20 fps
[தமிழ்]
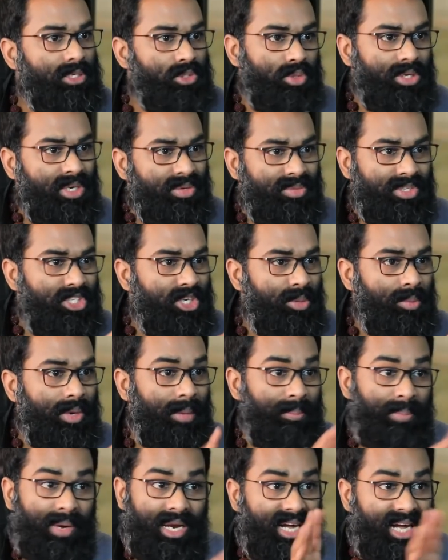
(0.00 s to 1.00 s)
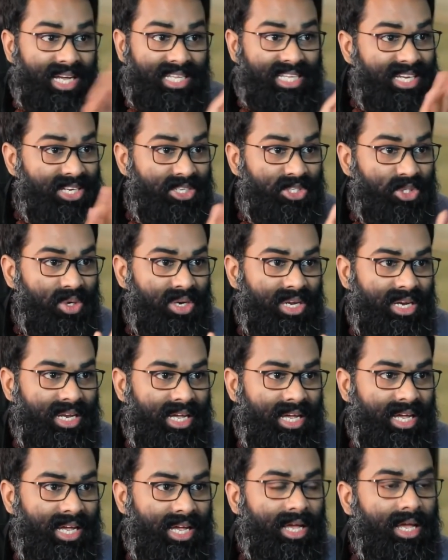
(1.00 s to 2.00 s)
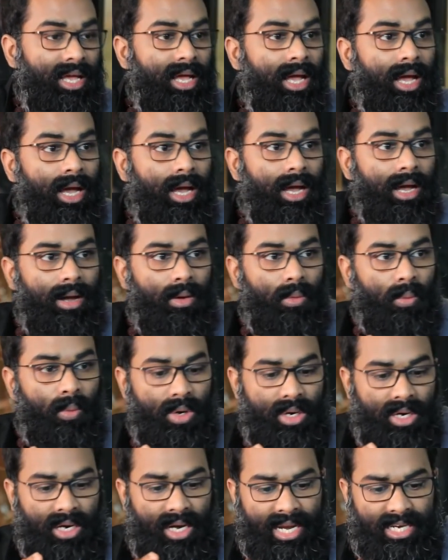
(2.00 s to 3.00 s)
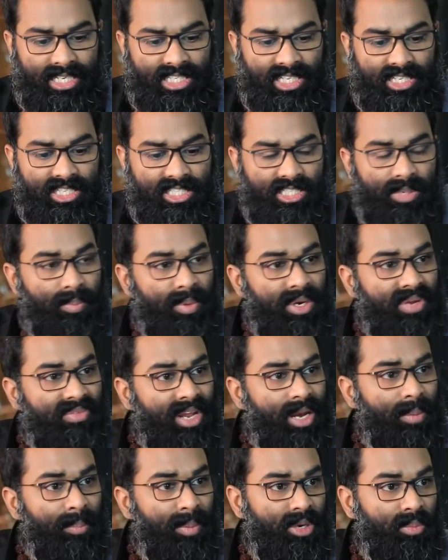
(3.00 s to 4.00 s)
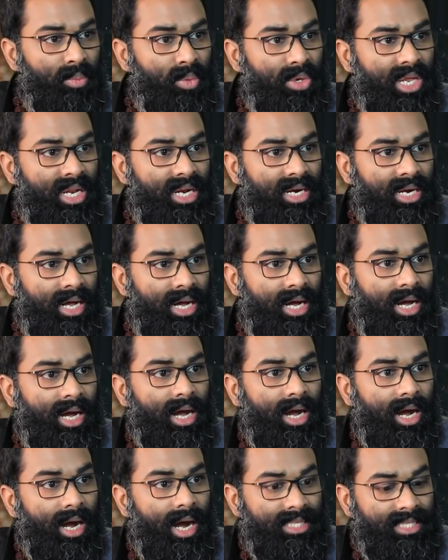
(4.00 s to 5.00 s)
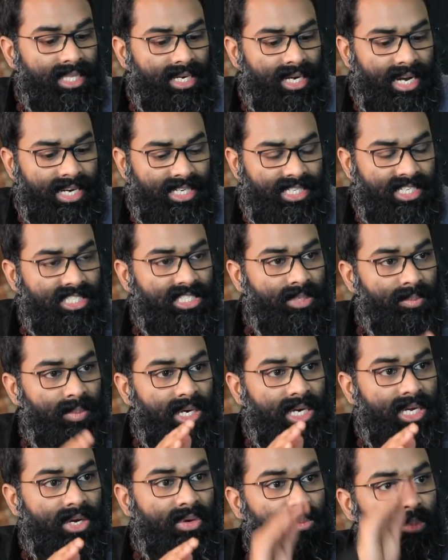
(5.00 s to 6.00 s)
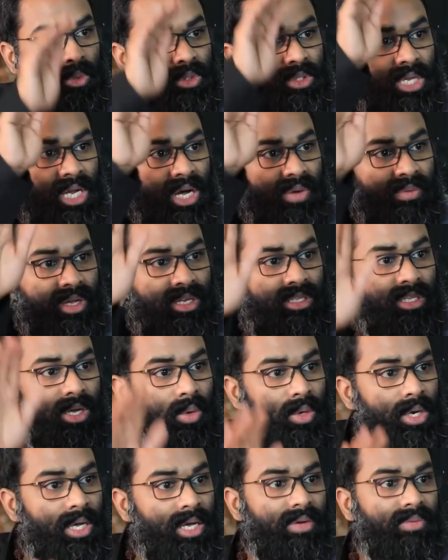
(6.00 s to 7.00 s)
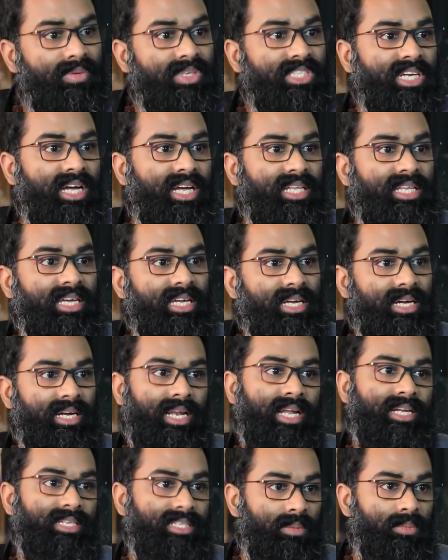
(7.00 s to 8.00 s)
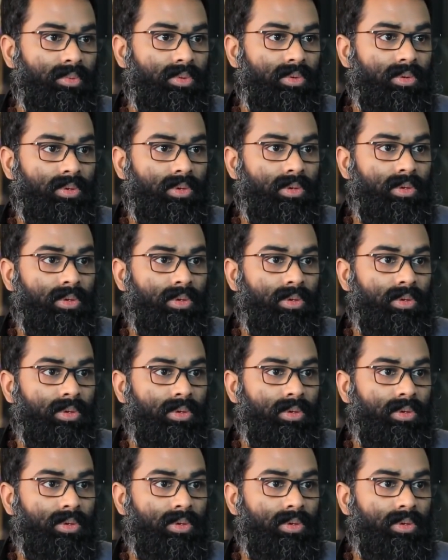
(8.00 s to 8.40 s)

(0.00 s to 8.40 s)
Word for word: நான் சொல்கிற விஷயம் நான் பழகாதீங்கன்னு சொல்லலை ஒரு ரிலேஷன்ஷிப் ரிவீல் பண்ண முடியலனா அந்த ரிலேஷன்ஷிப்பில் இருக்க ஒரு புத்தராகவே இருந்தால் கூட வச்சுக்காதீங்க கல்யாணத்துக்கு அப்புறம்